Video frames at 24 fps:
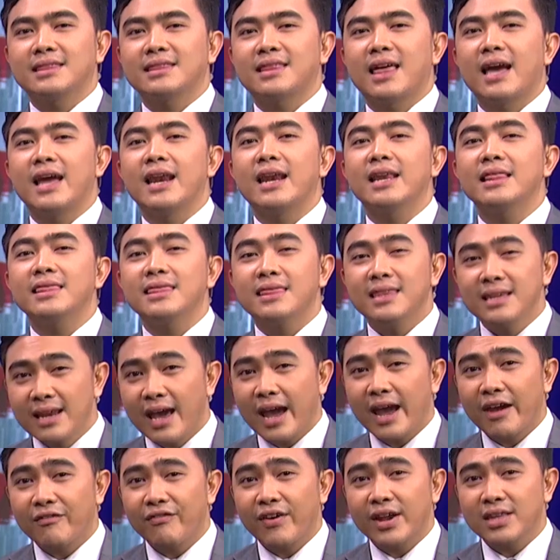dinilai
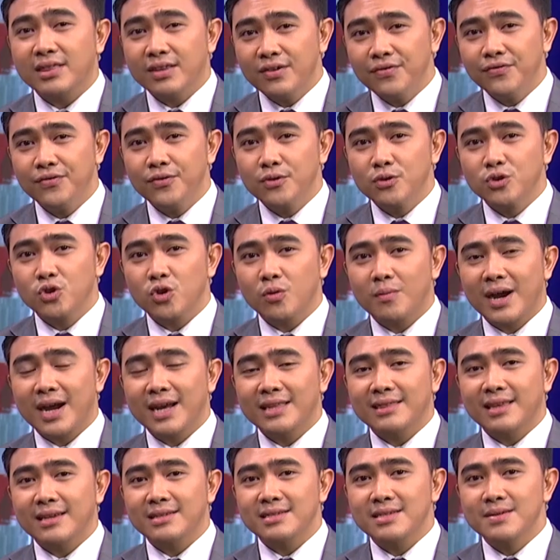tidak efektif
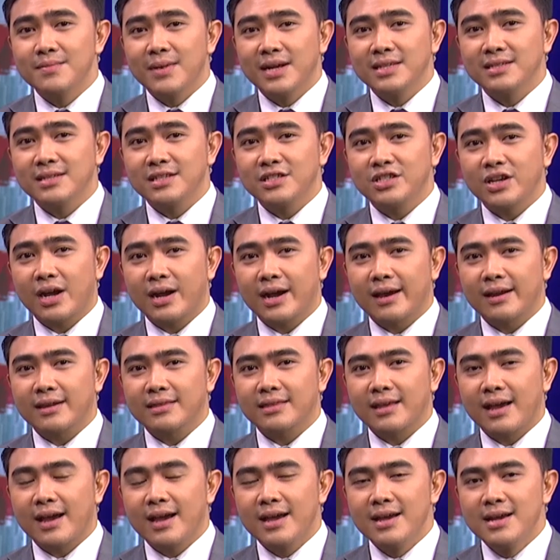untuk mengatasi banjir
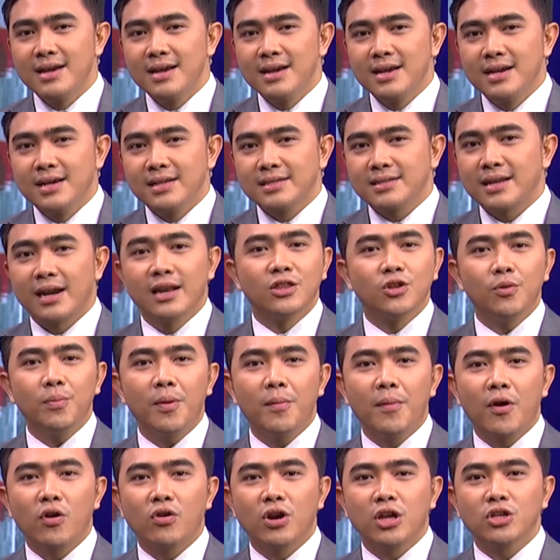Jakarta.
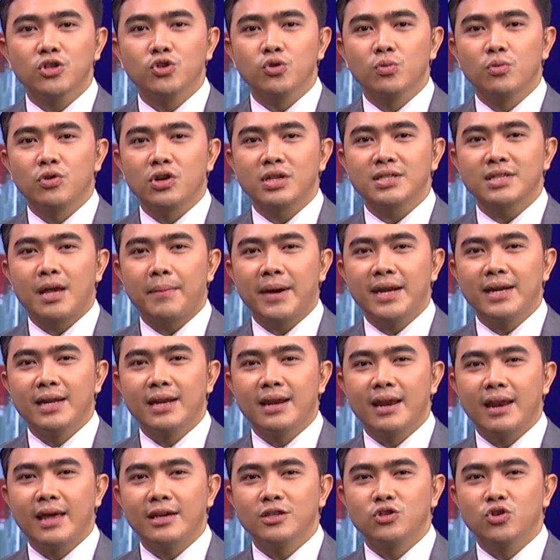Selain itu pembangunan sumur
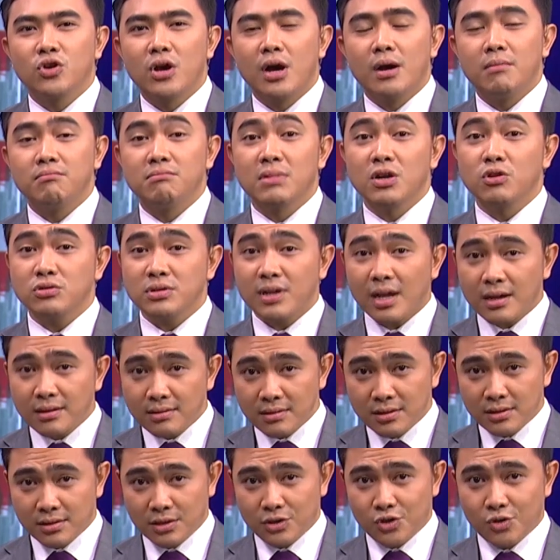resapan dinilai juga
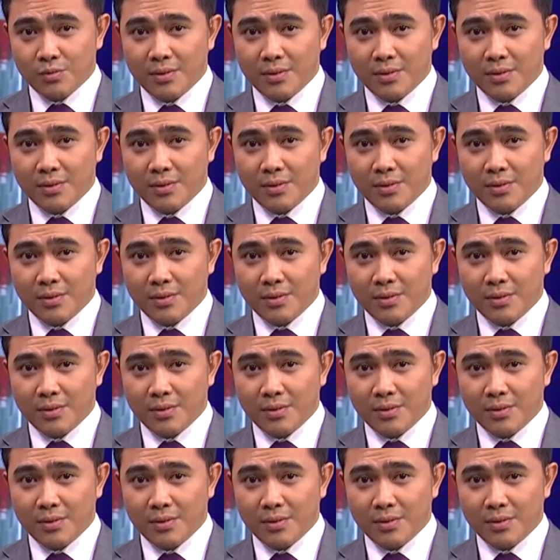merusak